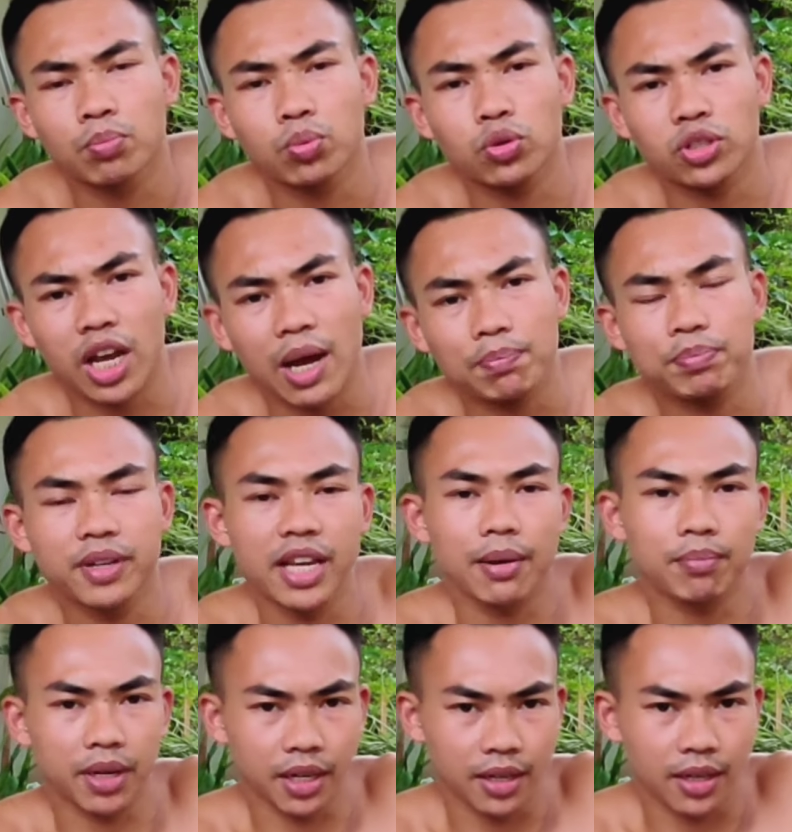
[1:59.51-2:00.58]
push up
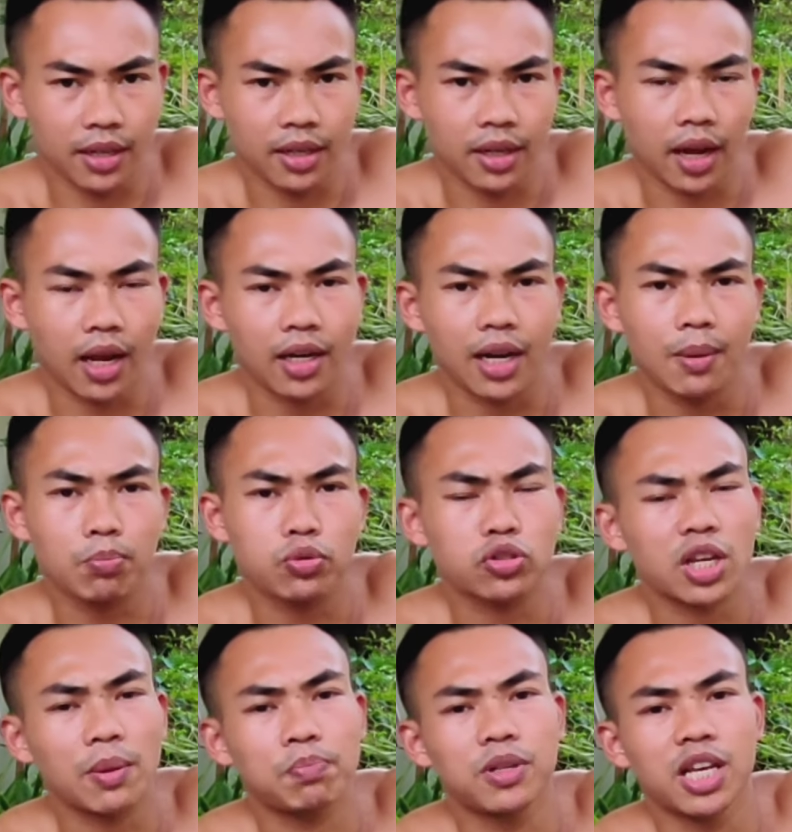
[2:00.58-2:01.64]
diamond karena
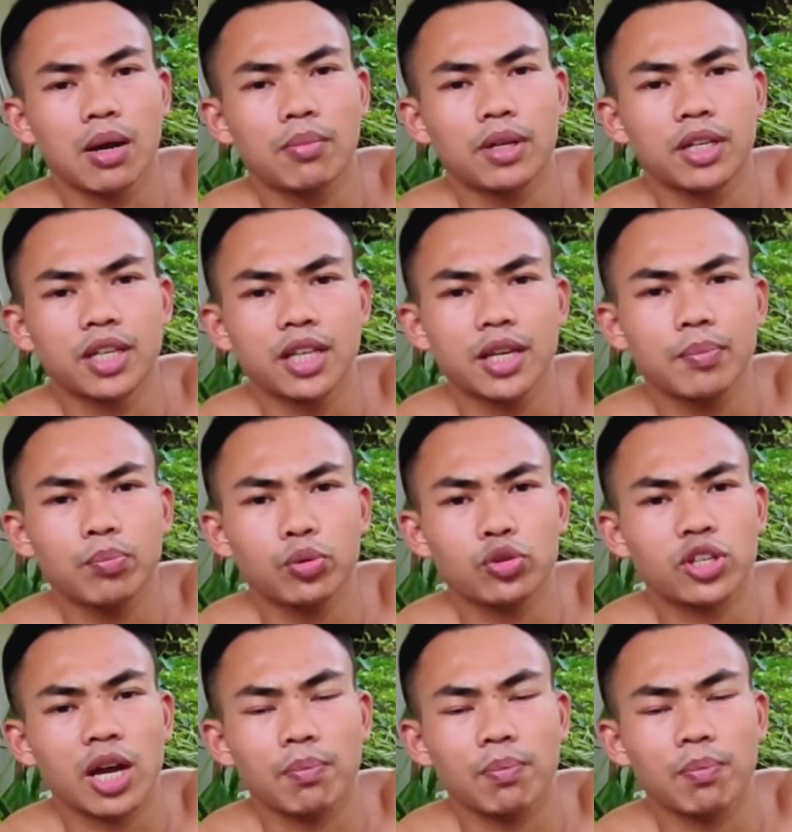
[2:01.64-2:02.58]
push up diamond ini push